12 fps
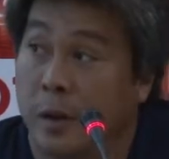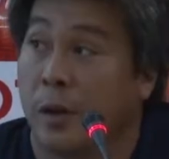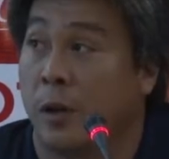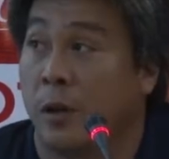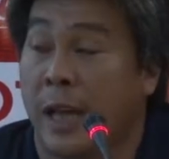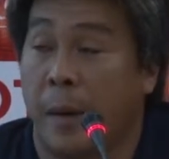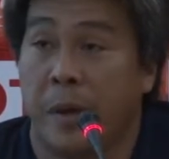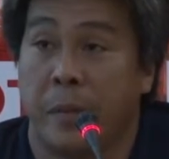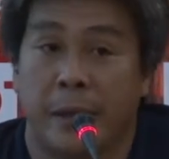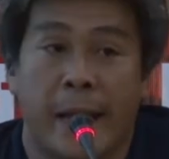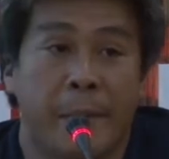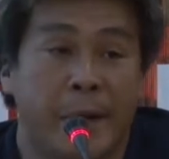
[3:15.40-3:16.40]
ก็ต้องทำให้
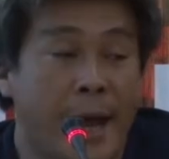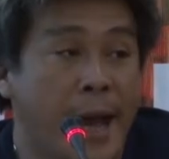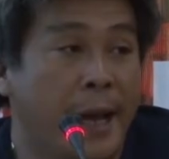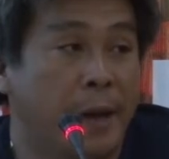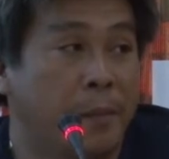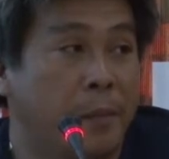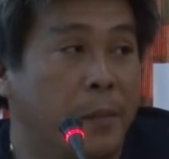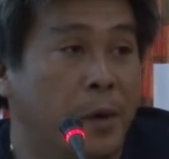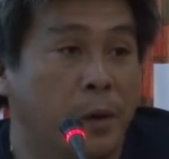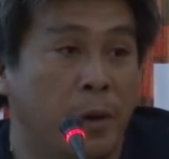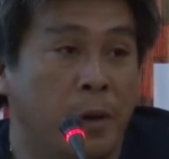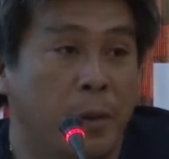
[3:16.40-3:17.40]
มีแต้มไม่ได้ครับ ก็
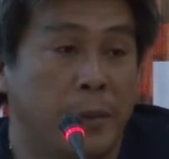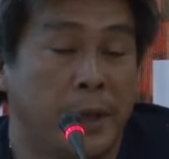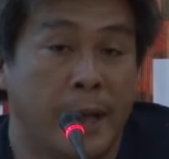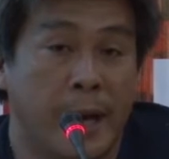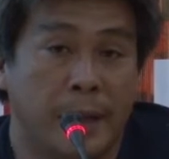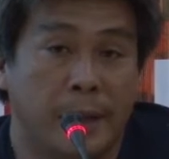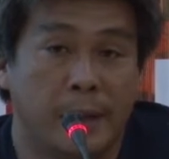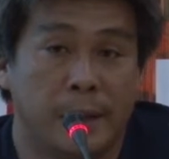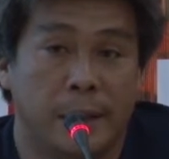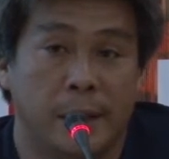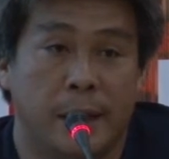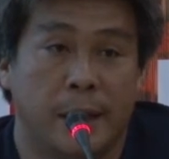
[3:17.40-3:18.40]
ต้องมีการ
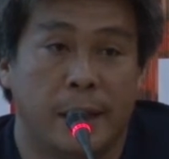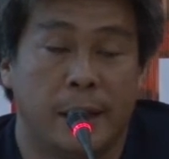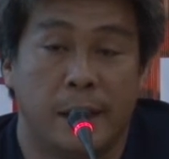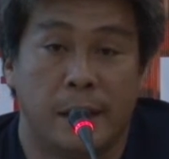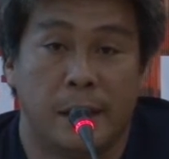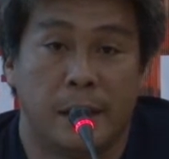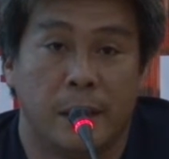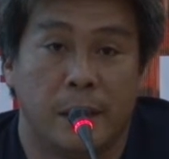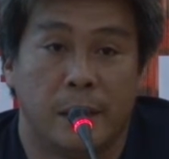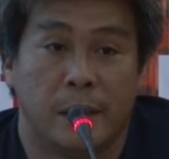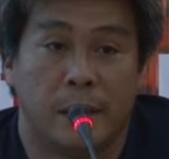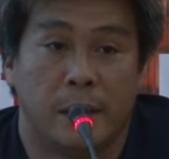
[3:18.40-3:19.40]
ที่จะ
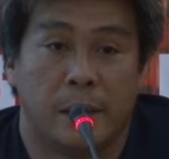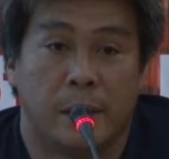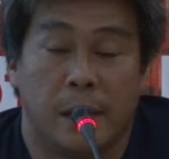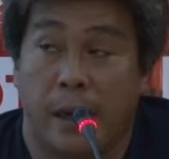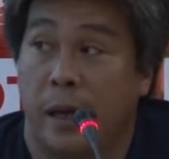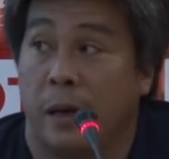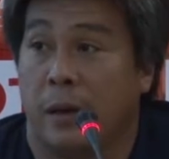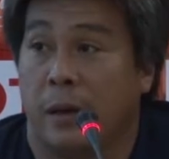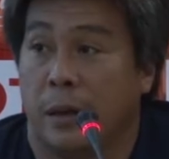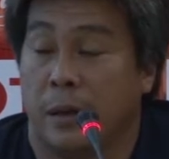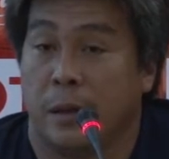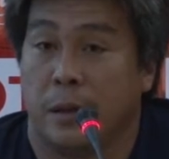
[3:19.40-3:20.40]
เรียก
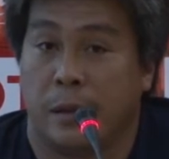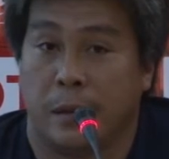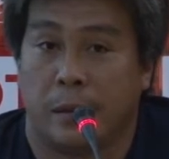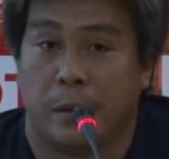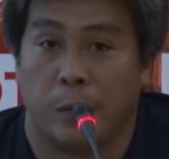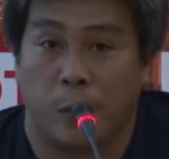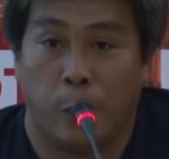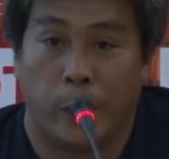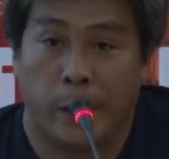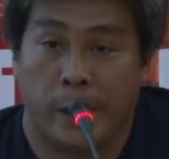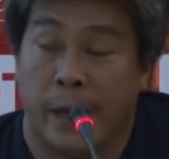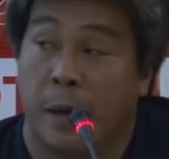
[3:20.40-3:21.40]
คุย
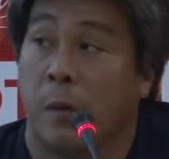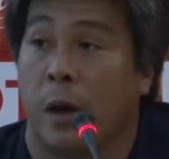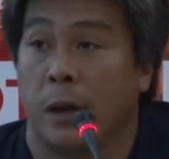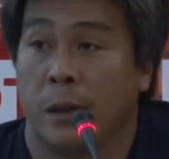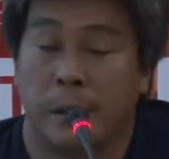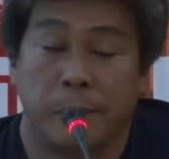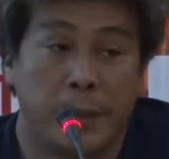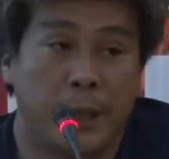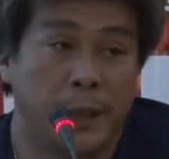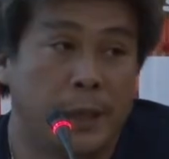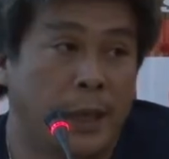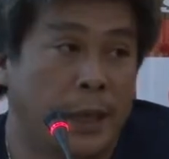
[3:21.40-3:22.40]
กับนักบอลเพื่อ
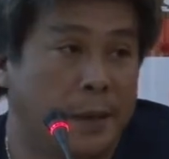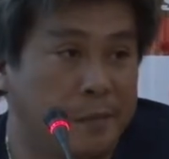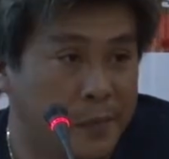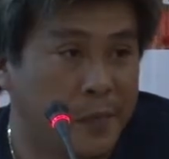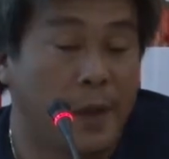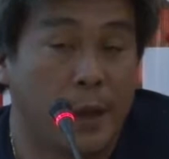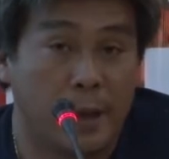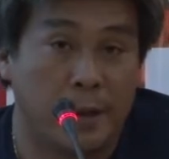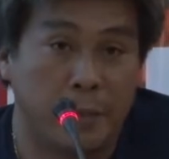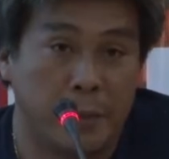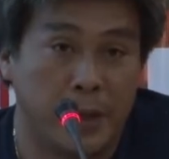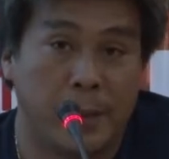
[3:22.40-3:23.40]
ที่จะ
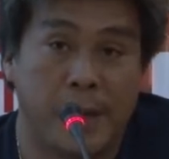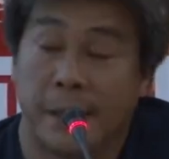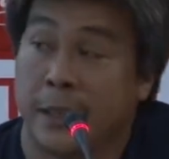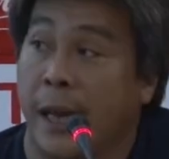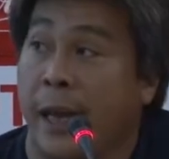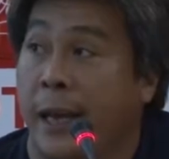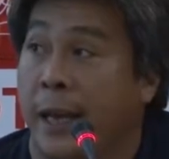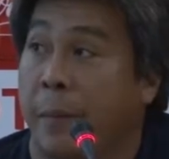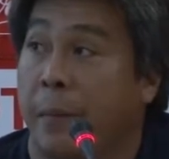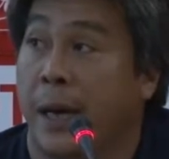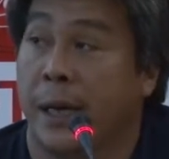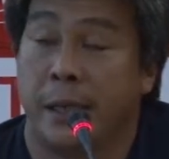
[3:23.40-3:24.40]
มีกำลังใจให้กลับ
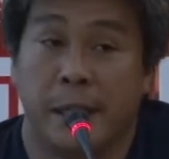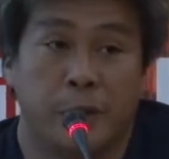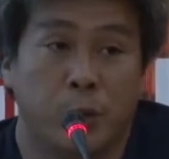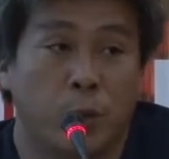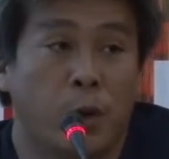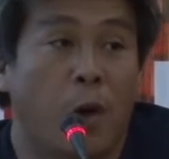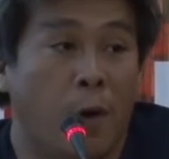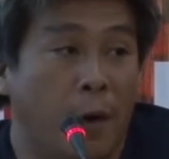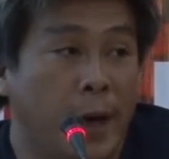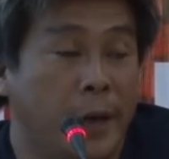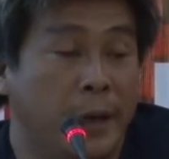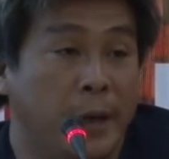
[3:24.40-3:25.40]
มาที่จะสู้ต่อ
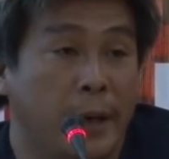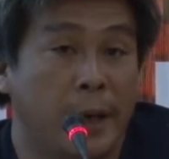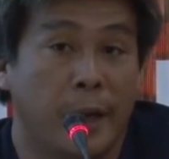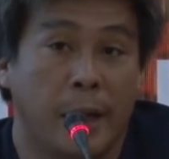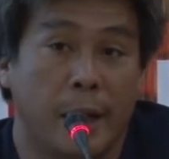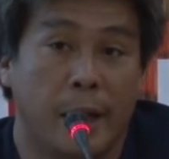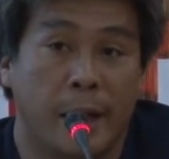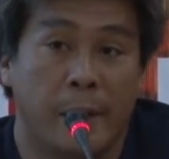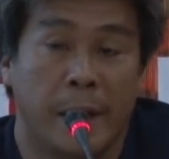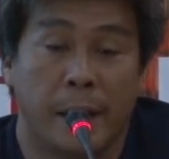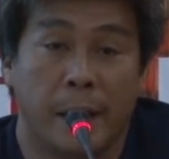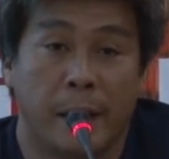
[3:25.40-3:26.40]
ให้ให้มัน